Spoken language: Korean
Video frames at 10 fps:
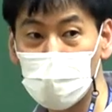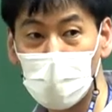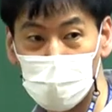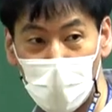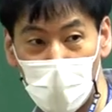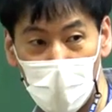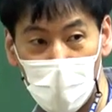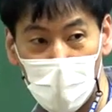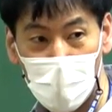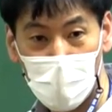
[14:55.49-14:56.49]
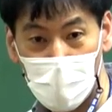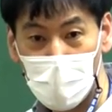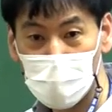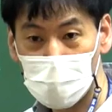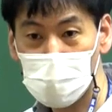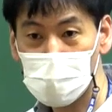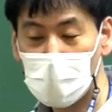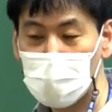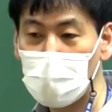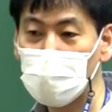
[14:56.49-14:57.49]
알 수가 없죠.
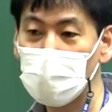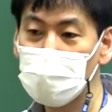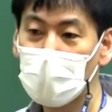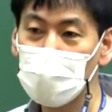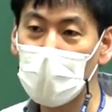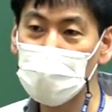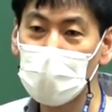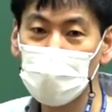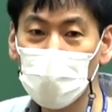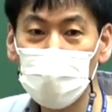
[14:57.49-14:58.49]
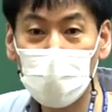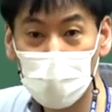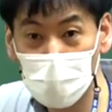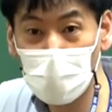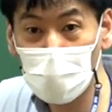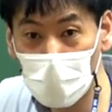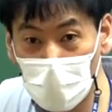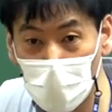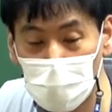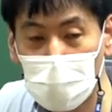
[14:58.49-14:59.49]
되셨습니까? 양당제라도 한 당이 독재를 하고 있는 경우도
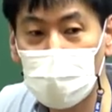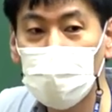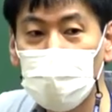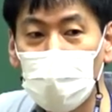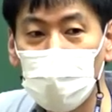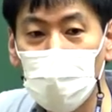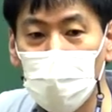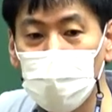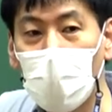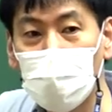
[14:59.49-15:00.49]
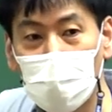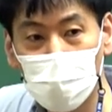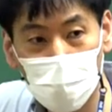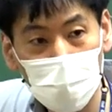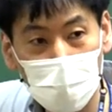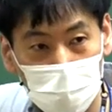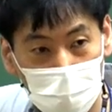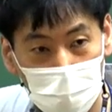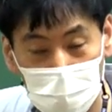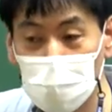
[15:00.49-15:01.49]
있고 다당제라도 또 한 당이 또 독재하고
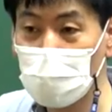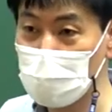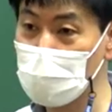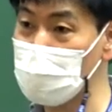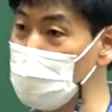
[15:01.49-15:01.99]
있는 이런 경우가 생길 수